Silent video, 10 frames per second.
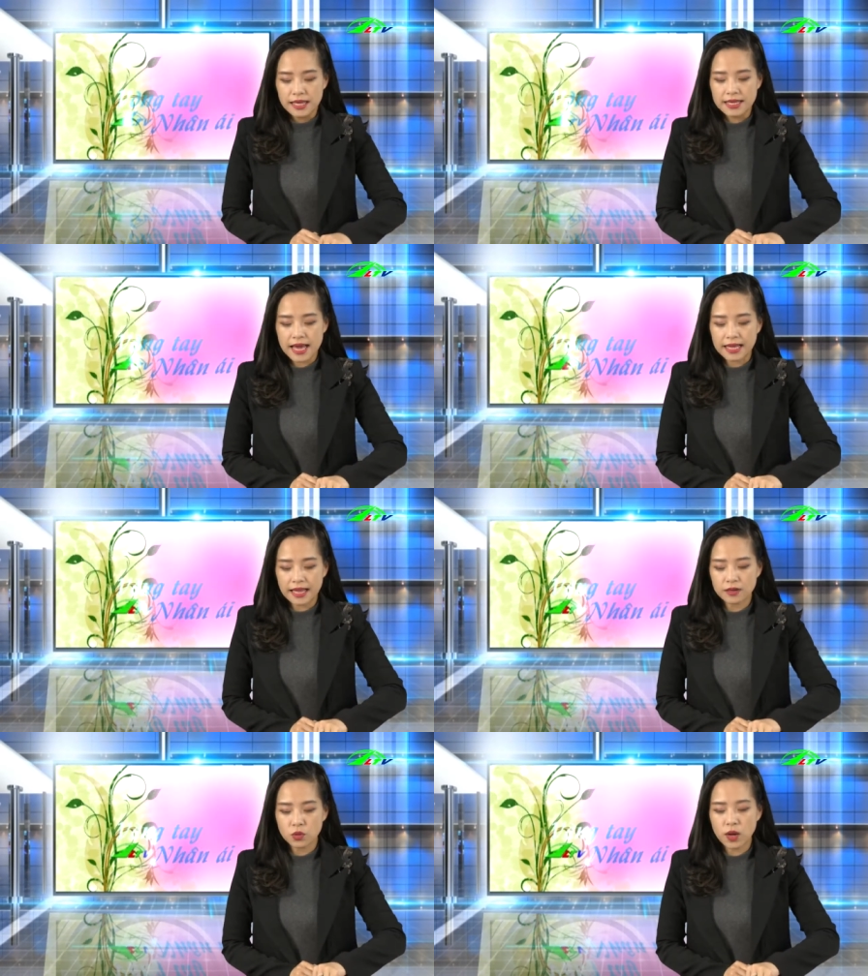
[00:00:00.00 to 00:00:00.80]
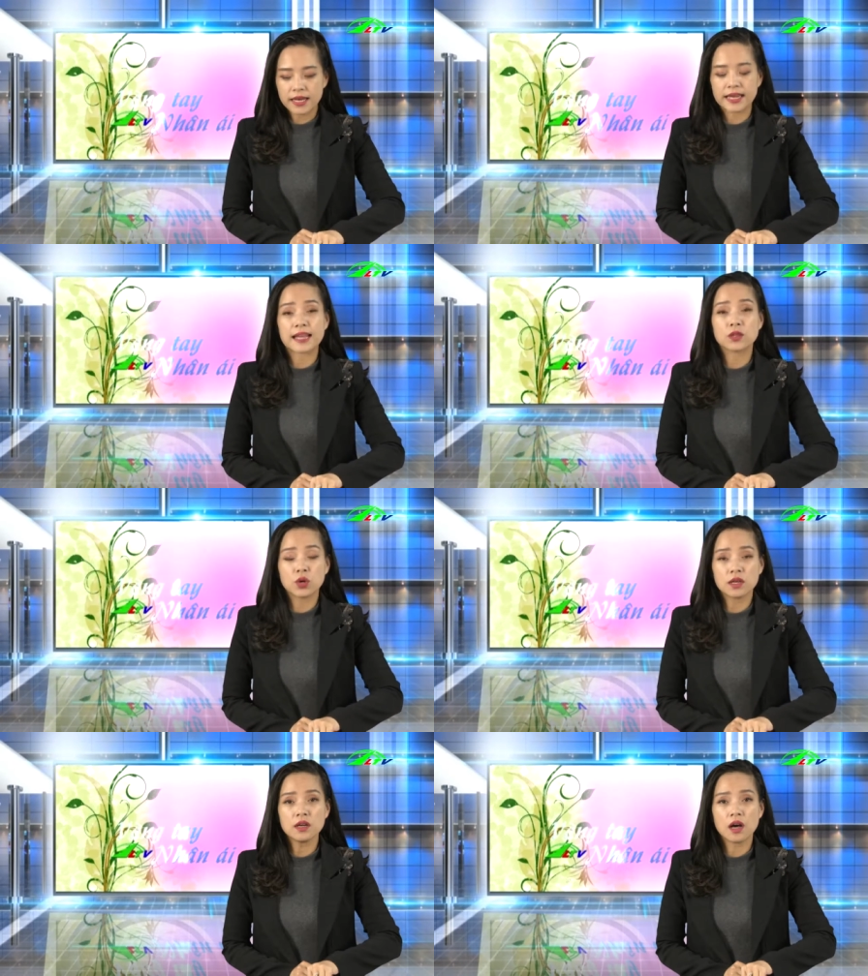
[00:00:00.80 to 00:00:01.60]
gia cảnh của anh Ca
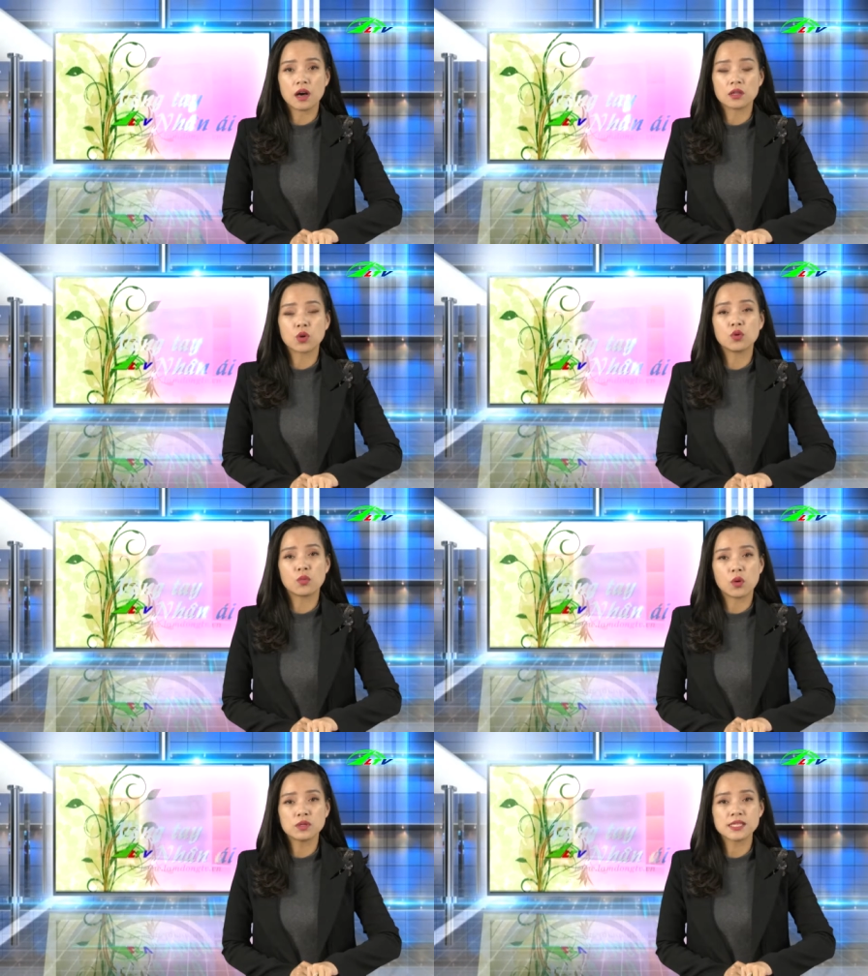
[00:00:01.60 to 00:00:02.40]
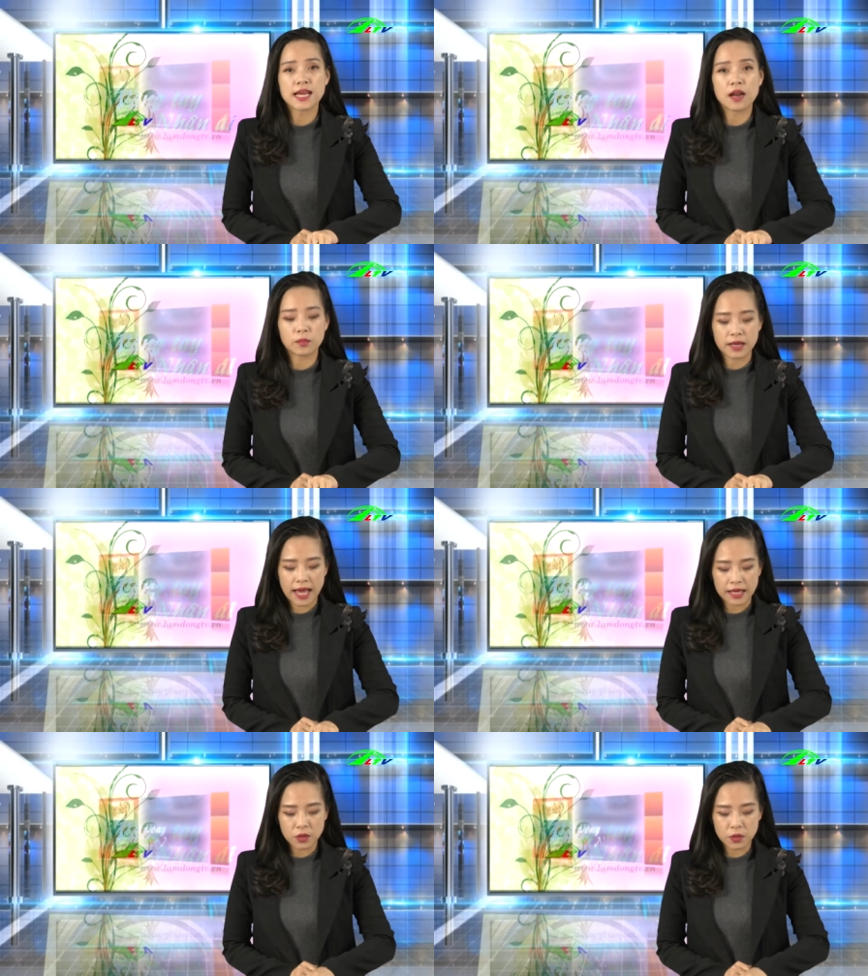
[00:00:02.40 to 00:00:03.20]
Tuấn ở thôn 4 xã Lộc
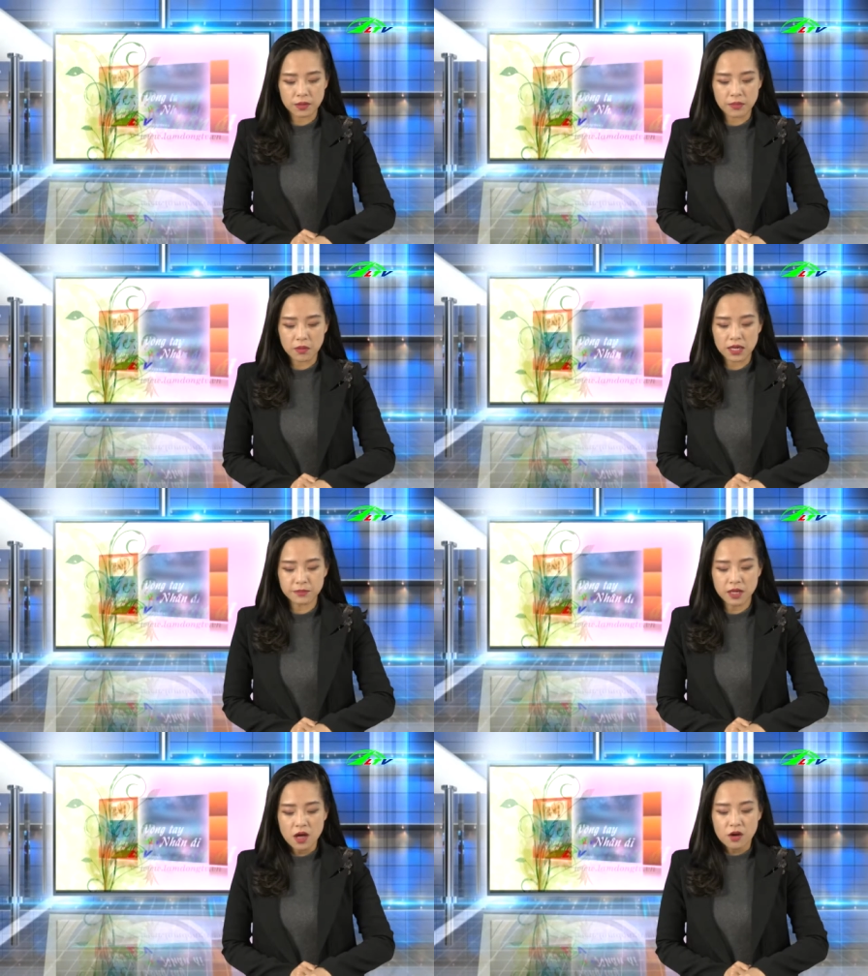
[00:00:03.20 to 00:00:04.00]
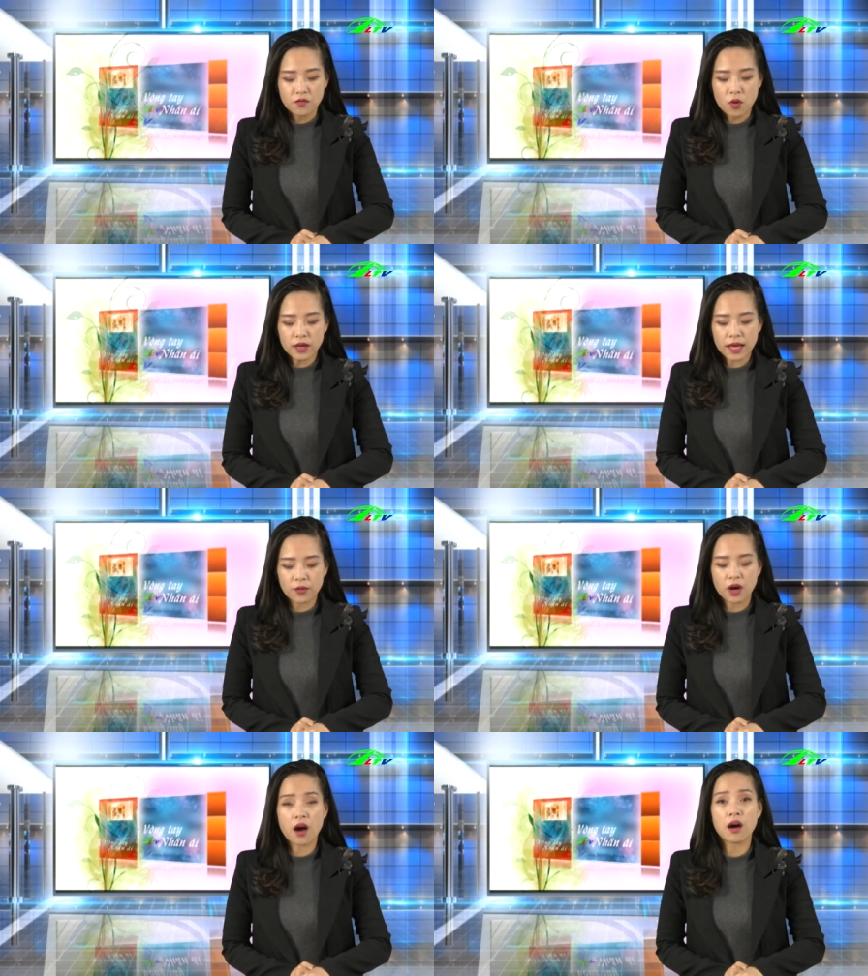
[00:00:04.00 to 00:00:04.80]
Ngãi, huyện Bảo Lâm vốn nghèo
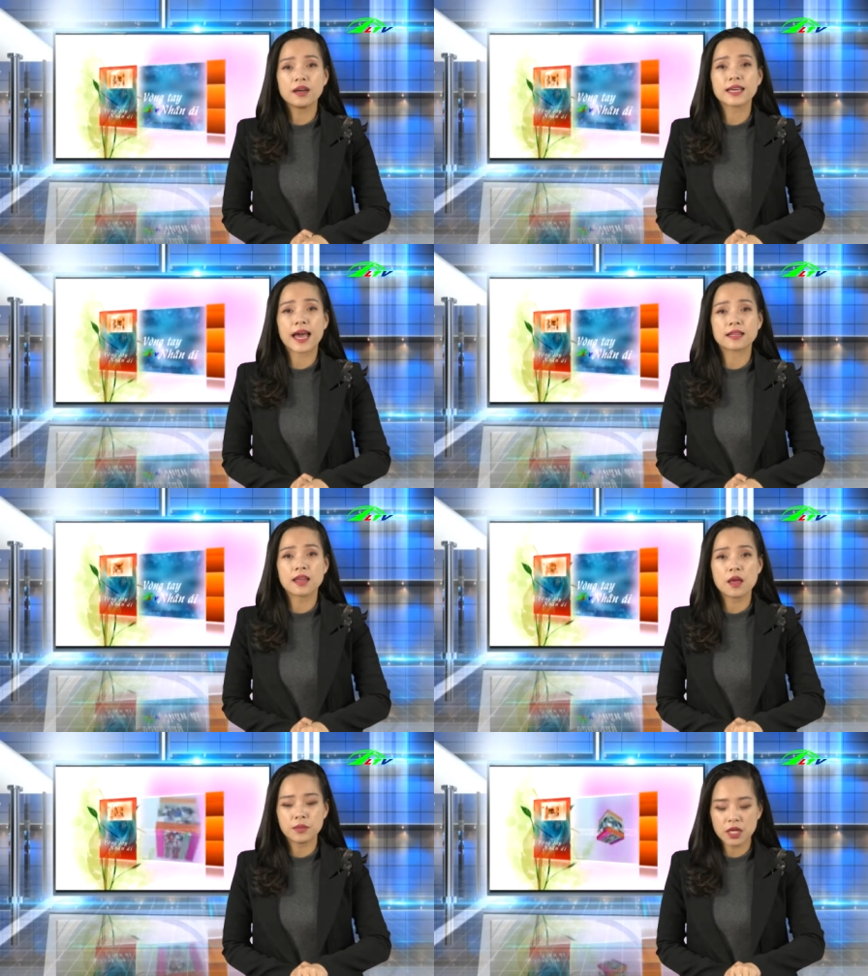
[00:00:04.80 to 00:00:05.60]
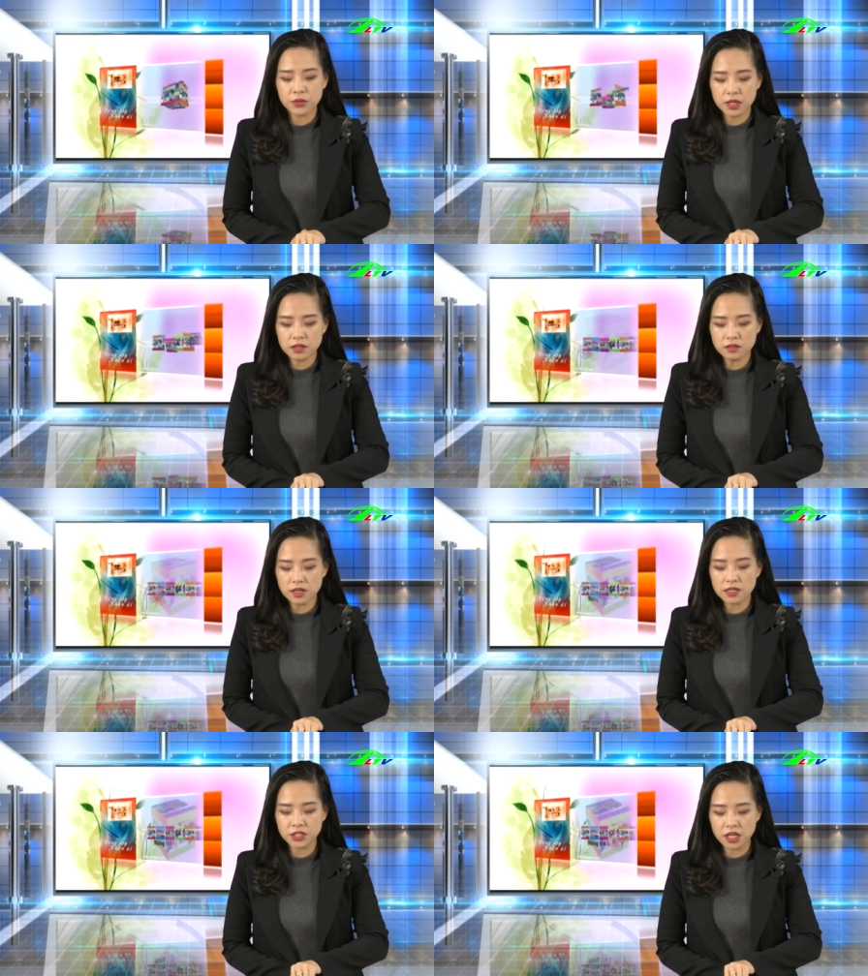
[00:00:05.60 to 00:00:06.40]
khó càng thêm điêu đứng,
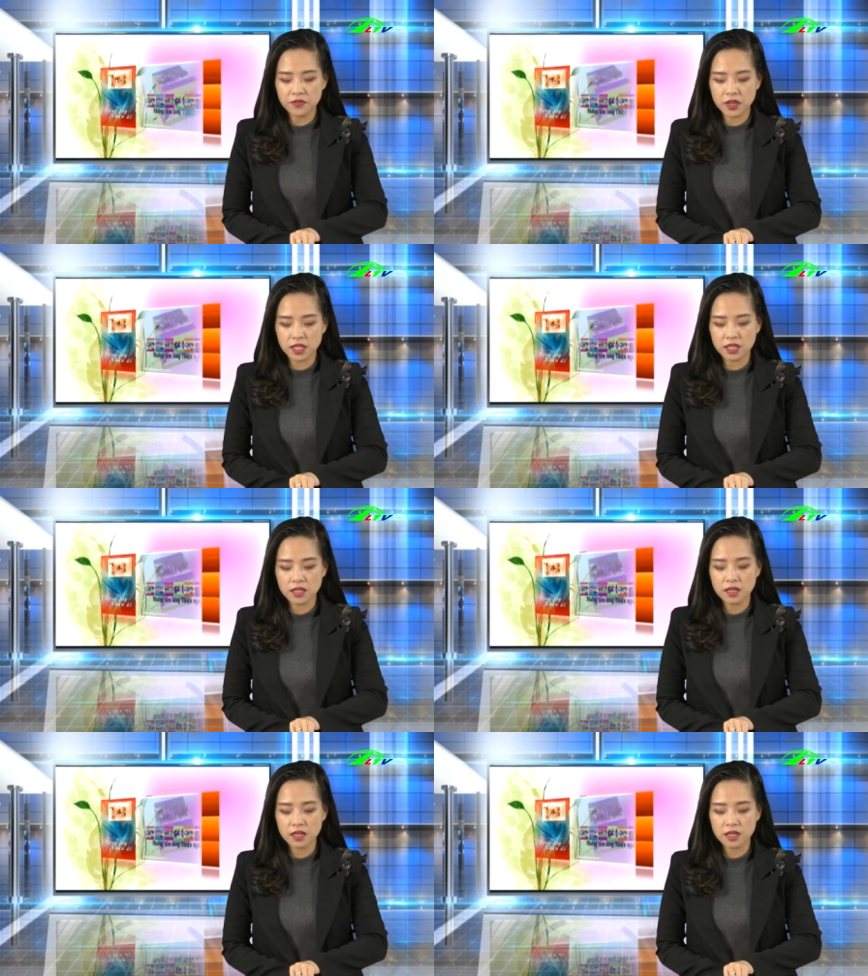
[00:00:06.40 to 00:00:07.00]
chới với.